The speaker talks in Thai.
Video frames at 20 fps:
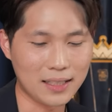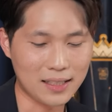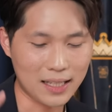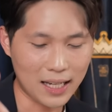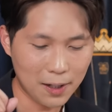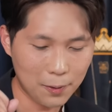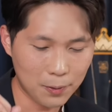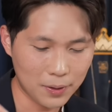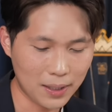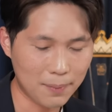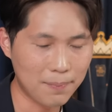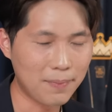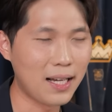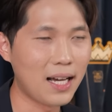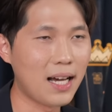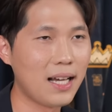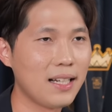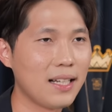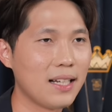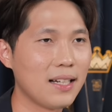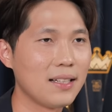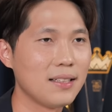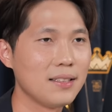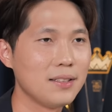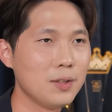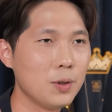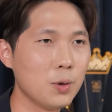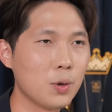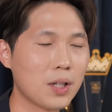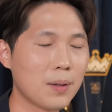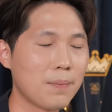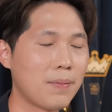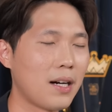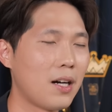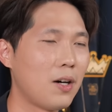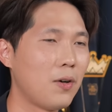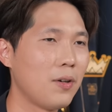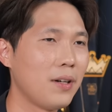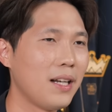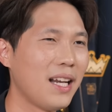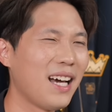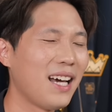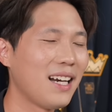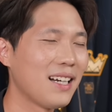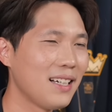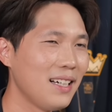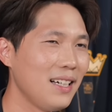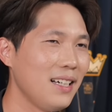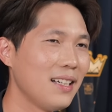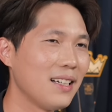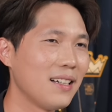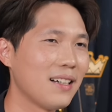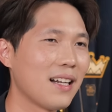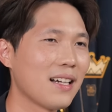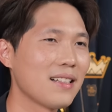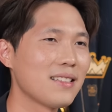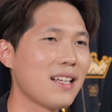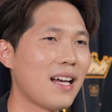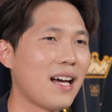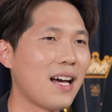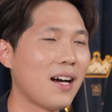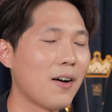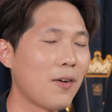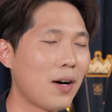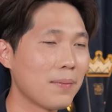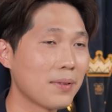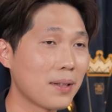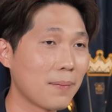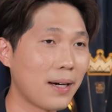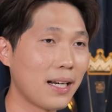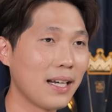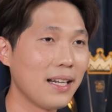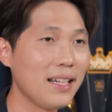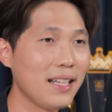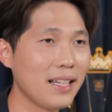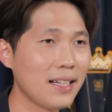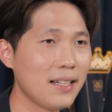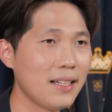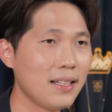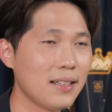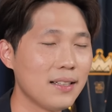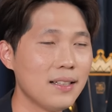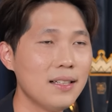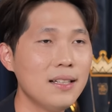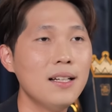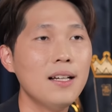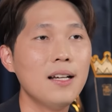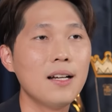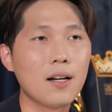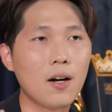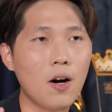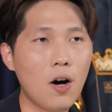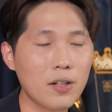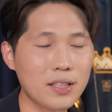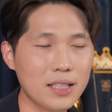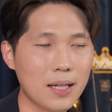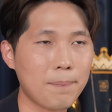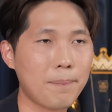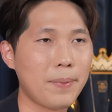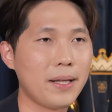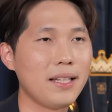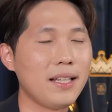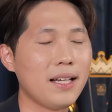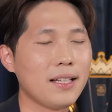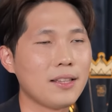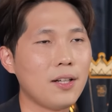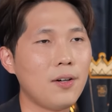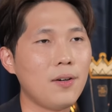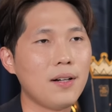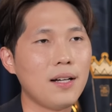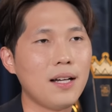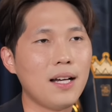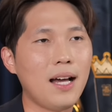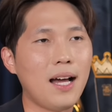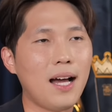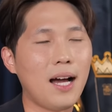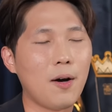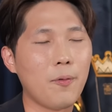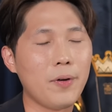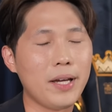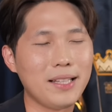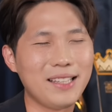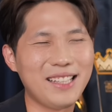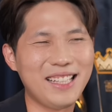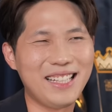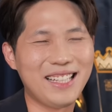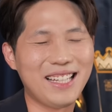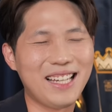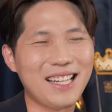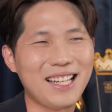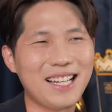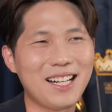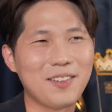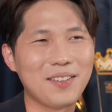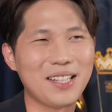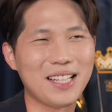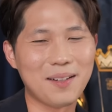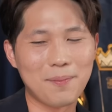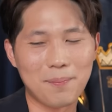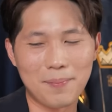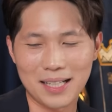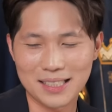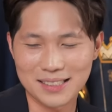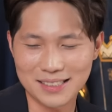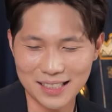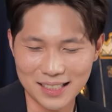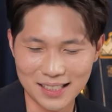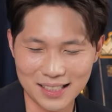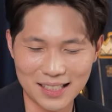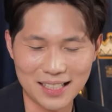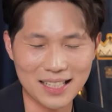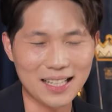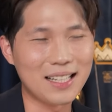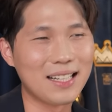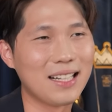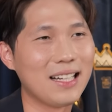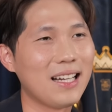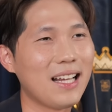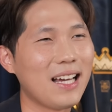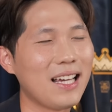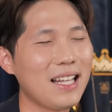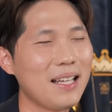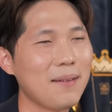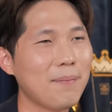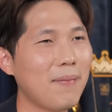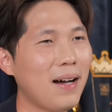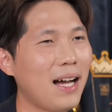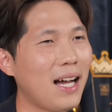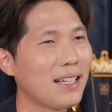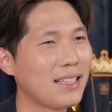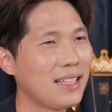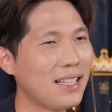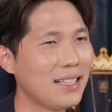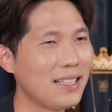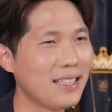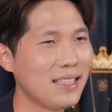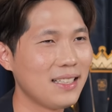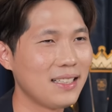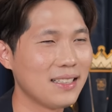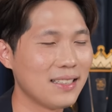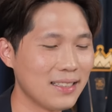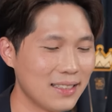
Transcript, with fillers: อยากจะให้คนทำงานเนี่ยอยู่กับเรานานขึ้นรักษาความสัมพันธ์ได้ดีขึ้นก็จำเป็นที่จะต้องหาเวทีให้เขาเนี่ยมาเจอกันให้ได้มากยิ่งขึ้น